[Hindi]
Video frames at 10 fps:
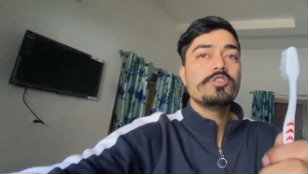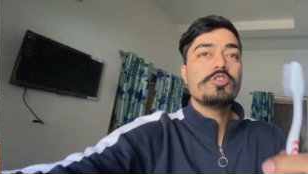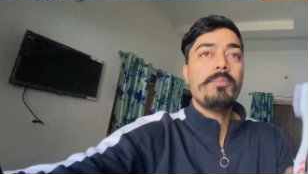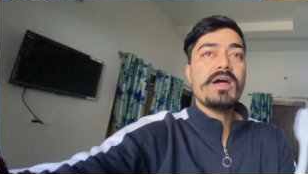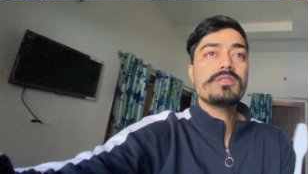
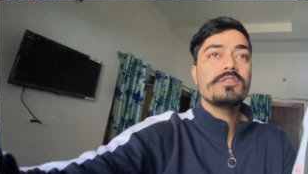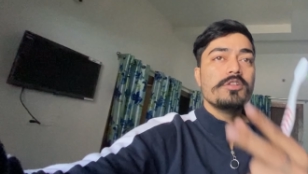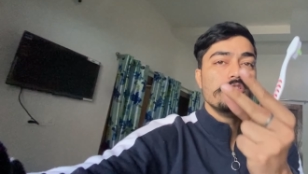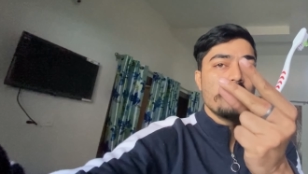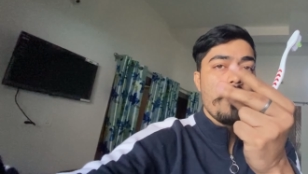तो बस
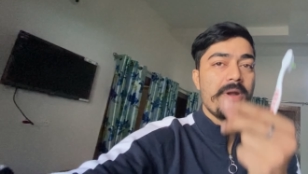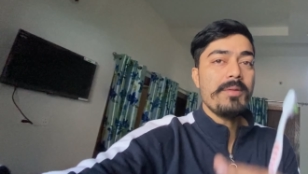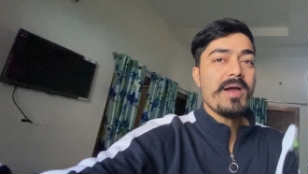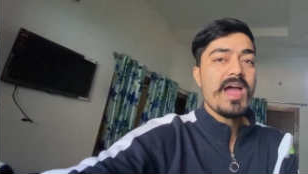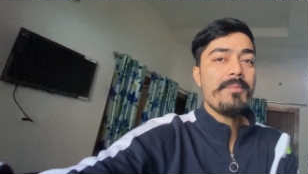दो मिनट
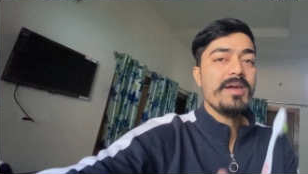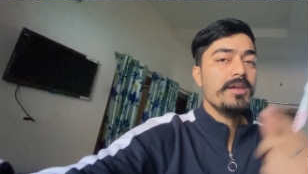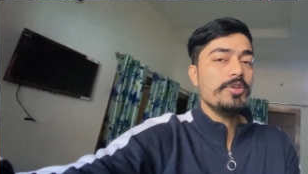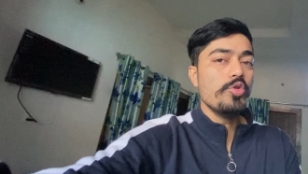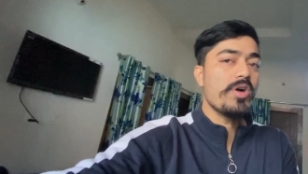में आया मैं
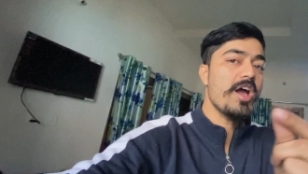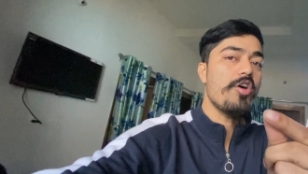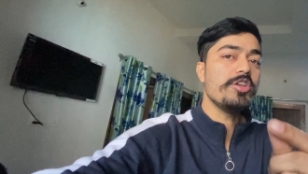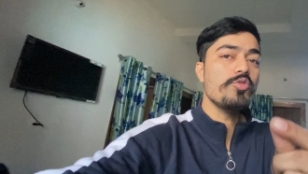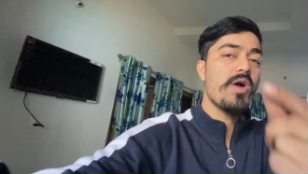यू गए
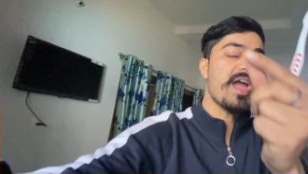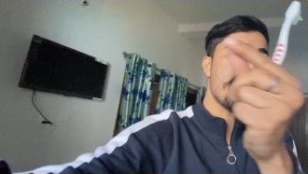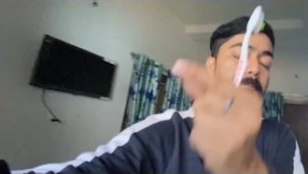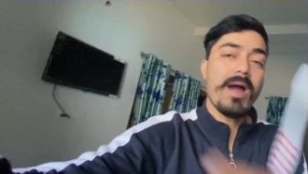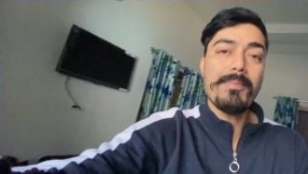और यू आया बाय